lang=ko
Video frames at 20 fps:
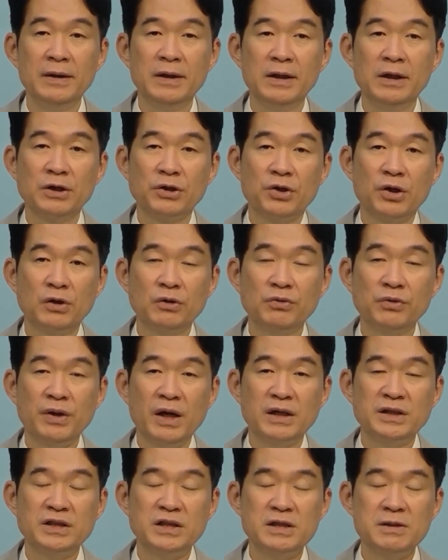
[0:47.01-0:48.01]
결국에
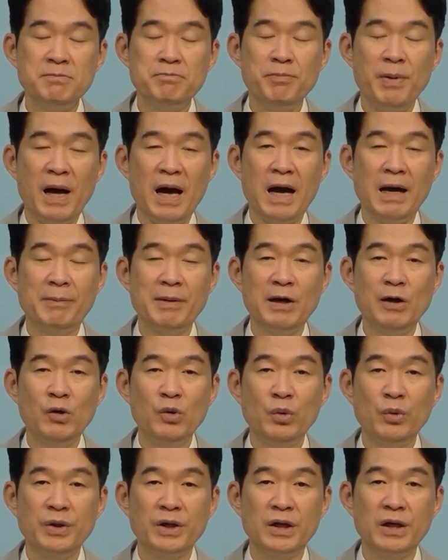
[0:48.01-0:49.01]
신
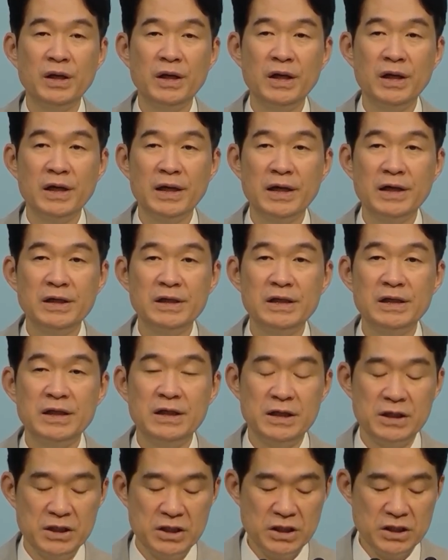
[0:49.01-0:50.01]
바벨론이
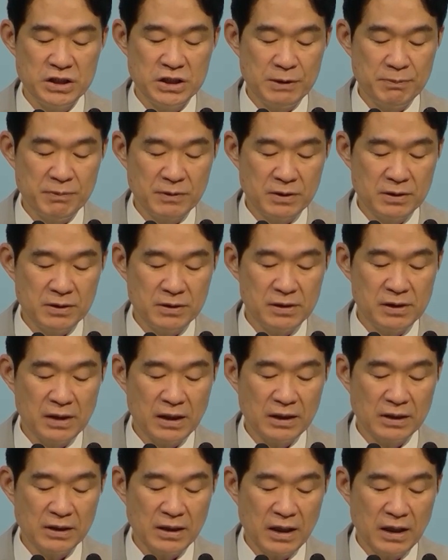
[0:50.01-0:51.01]
이 이집트를
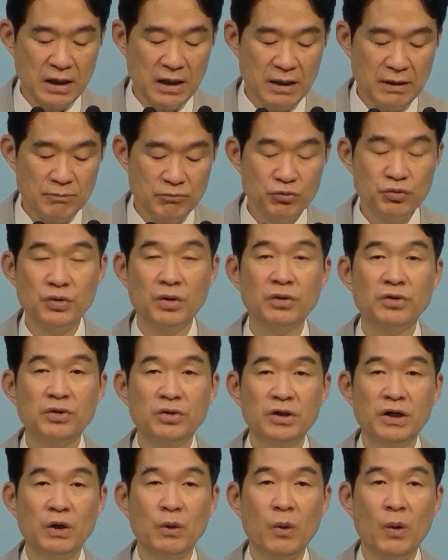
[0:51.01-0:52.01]
갖다가
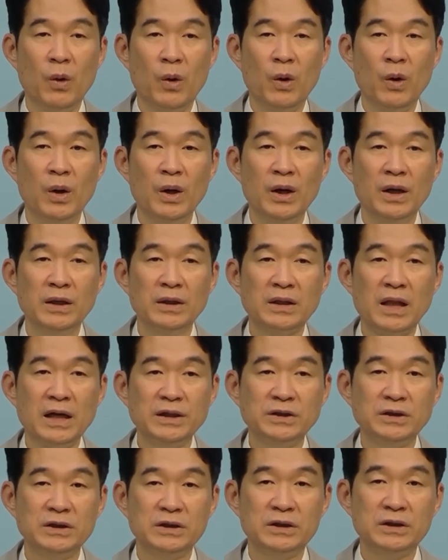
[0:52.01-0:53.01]
무너뜨리고
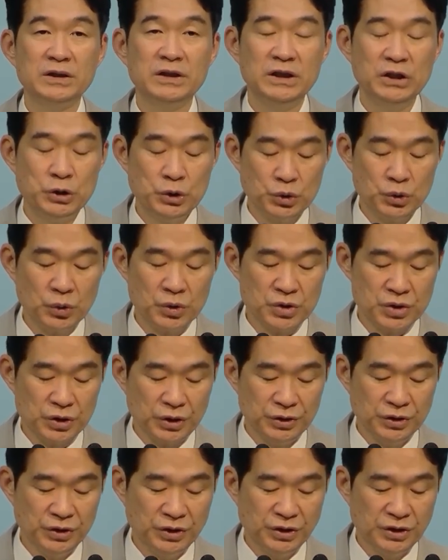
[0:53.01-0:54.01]
다시 이쪽
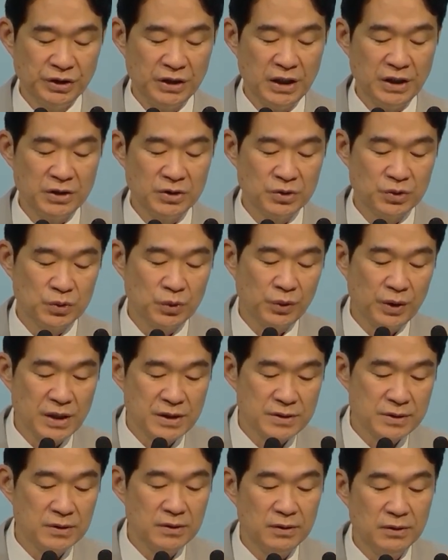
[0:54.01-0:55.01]
전체
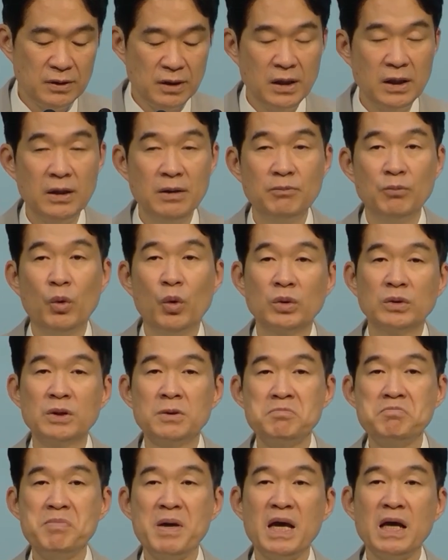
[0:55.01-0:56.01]
쪽에서
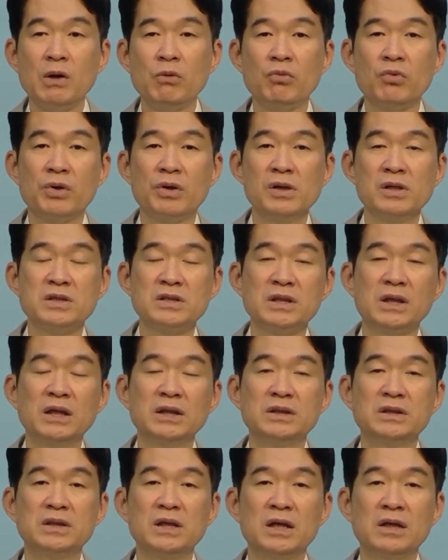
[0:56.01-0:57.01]
모든 패권을
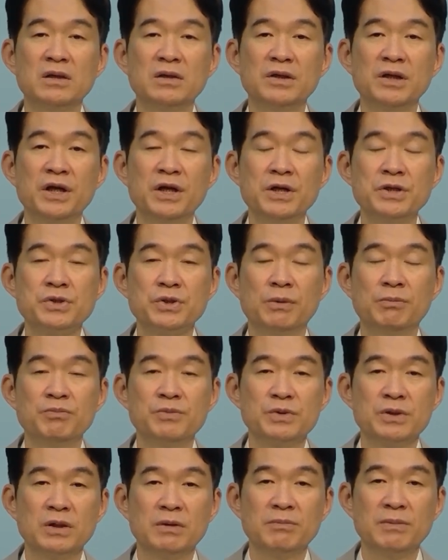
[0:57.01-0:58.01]
차지하는 일이
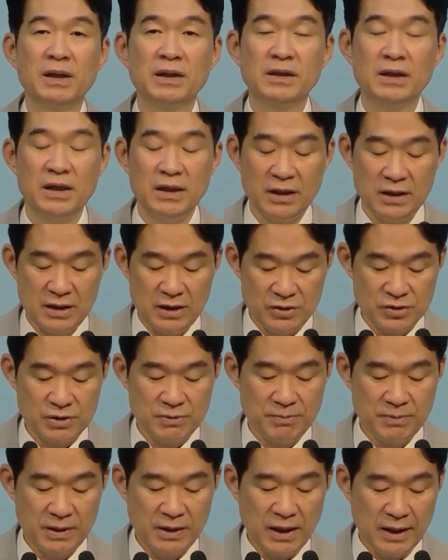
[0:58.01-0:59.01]
점점 나타나게
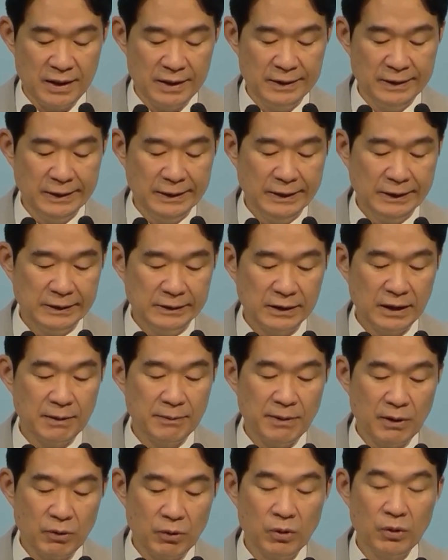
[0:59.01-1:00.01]
되어집니다. 그게
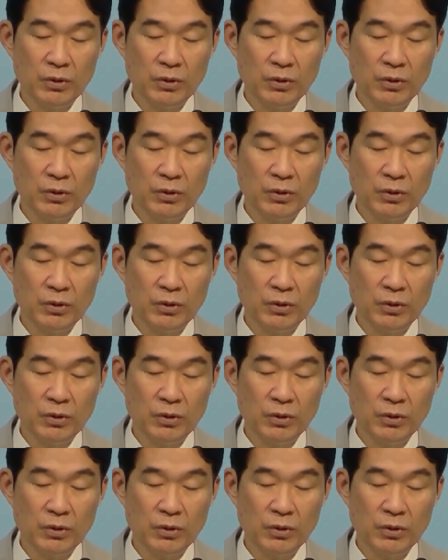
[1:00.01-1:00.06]
바로